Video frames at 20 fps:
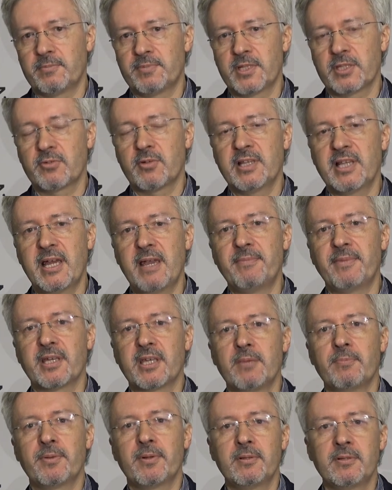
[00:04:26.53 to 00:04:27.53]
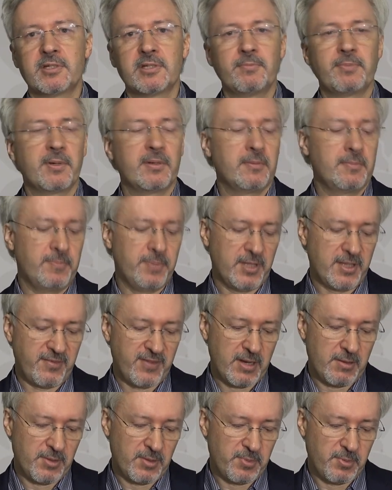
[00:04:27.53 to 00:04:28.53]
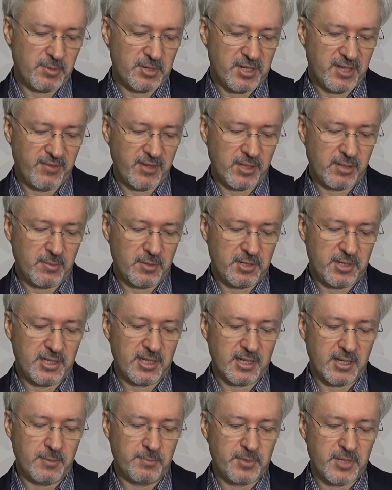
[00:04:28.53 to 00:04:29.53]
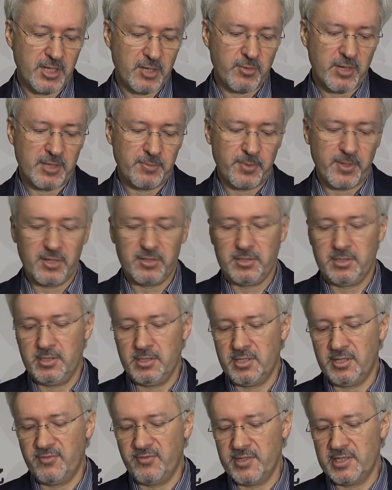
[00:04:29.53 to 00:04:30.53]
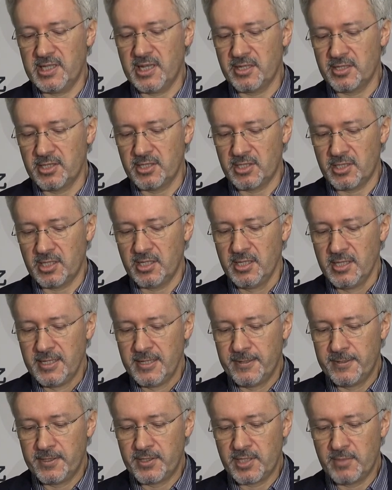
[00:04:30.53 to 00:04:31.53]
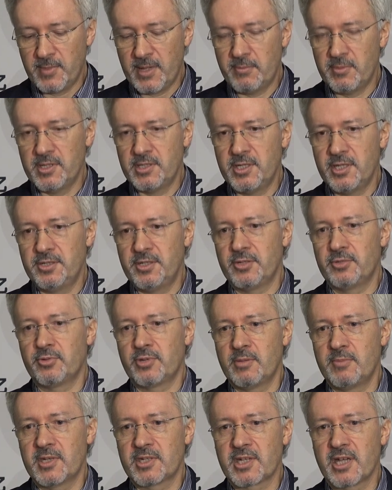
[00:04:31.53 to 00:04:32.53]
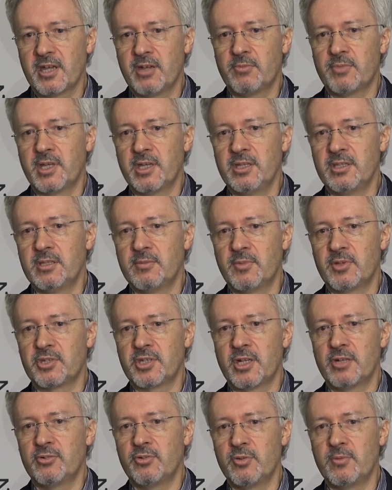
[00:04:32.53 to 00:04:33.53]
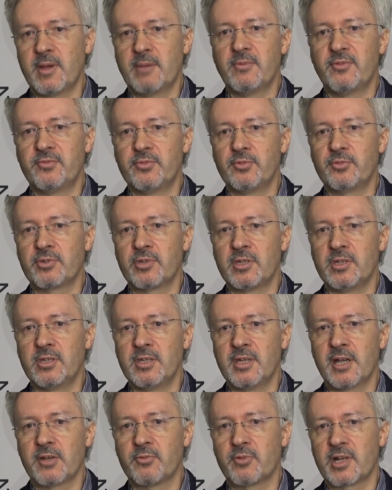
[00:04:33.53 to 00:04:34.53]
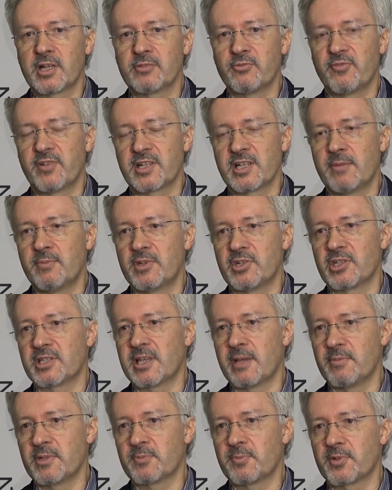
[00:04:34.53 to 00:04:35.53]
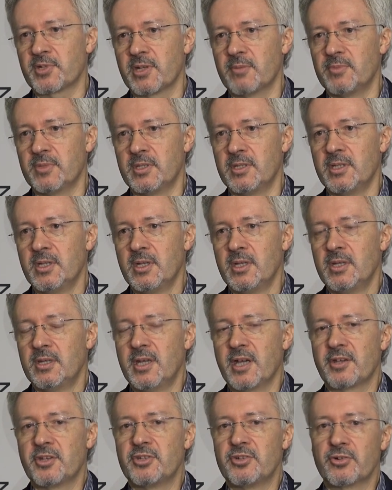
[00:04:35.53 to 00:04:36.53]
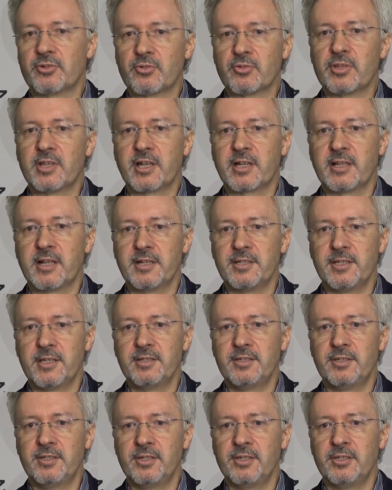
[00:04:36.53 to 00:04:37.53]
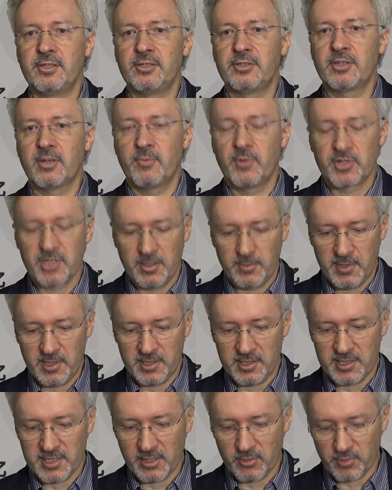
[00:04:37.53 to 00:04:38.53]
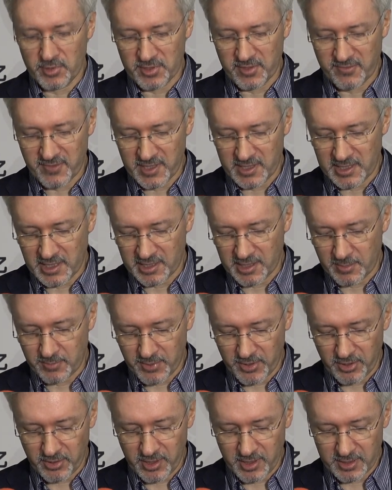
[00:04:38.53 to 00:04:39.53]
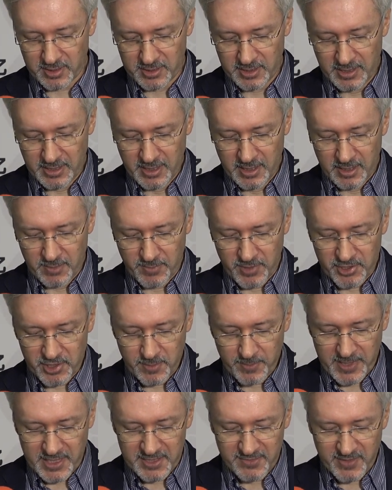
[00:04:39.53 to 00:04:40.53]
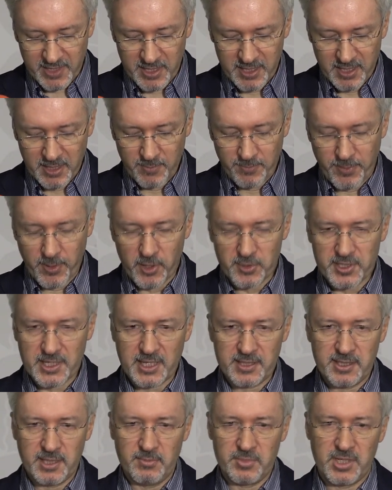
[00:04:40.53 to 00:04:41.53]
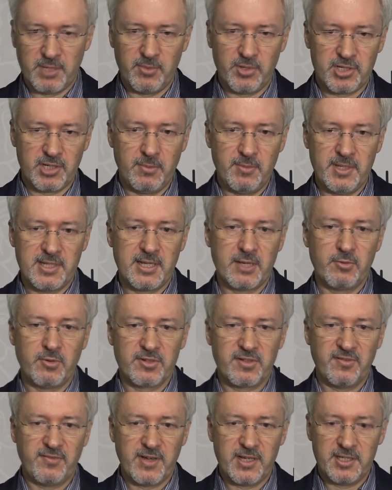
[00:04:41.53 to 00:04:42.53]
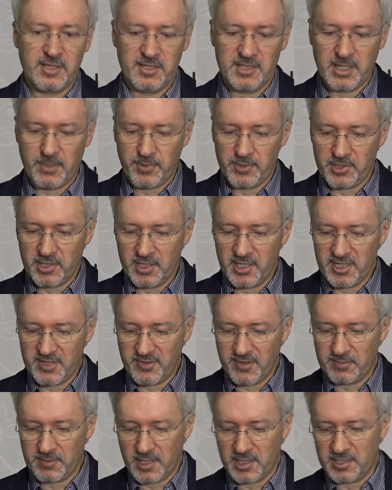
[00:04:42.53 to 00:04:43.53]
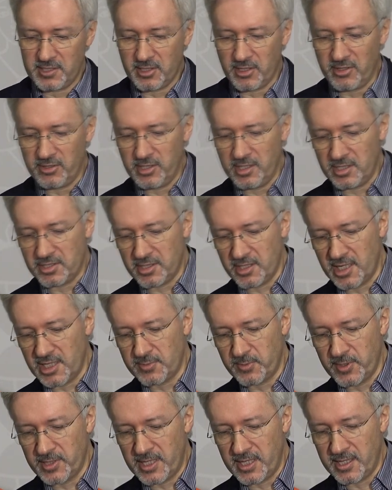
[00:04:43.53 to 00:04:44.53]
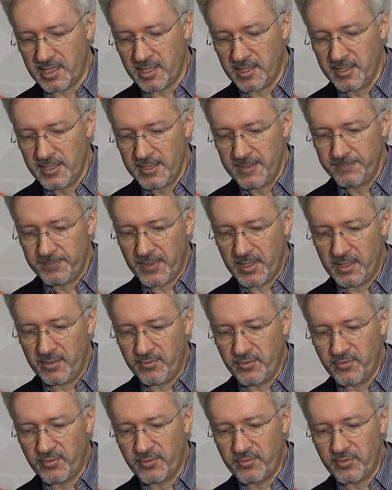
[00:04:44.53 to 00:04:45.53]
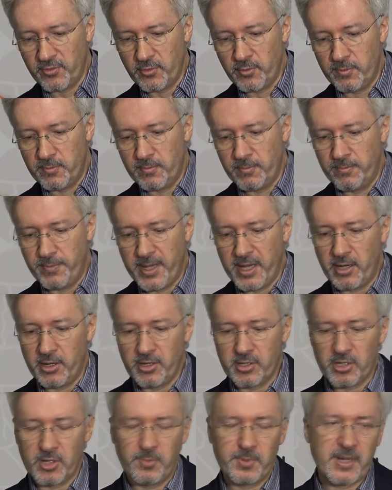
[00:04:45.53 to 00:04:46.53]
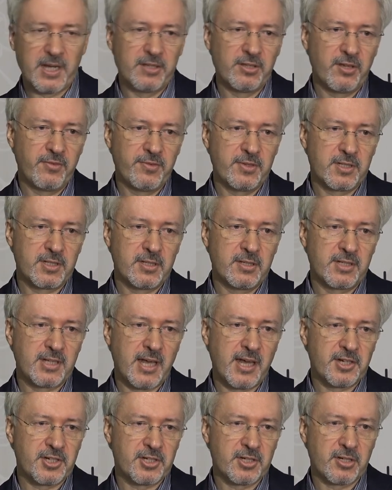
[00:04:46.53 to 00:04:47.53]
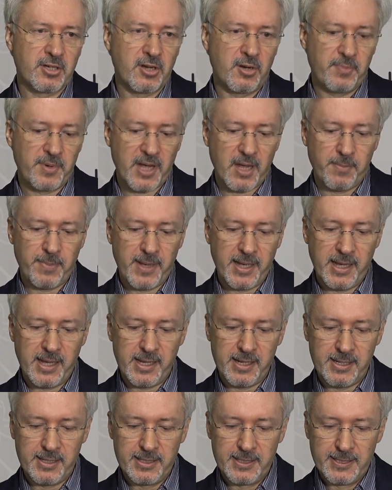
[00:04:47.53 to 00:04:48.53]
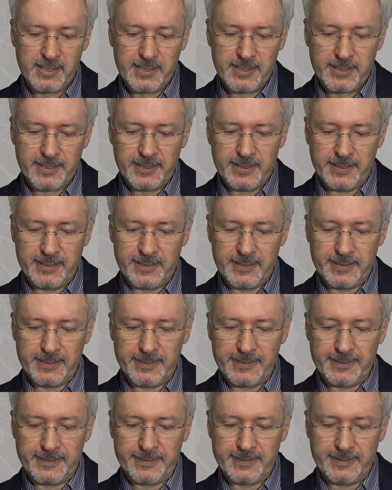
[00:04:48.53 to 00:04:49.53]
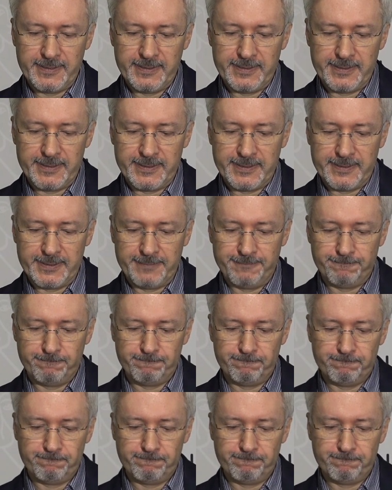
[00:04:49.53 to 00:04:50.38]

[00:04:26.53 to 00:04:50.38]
przedkładałem, taki, czy podawałem do publicznej wiadomości taki przykład prosty, że wystarczy, że, że mamy dzieci, które mieszkają na innym osiedlu i mamy wnuki i akurat uważamy, że tam jest potrzebny jakiś ogródek dla dzieci, to możemy zagłosować na ten projekt. Proszę Państwa, poza tym, że możemy zagłosować za pośrednictwem tej strony, jeszcze raz podaję www.bo.nowysacz.pl y, y,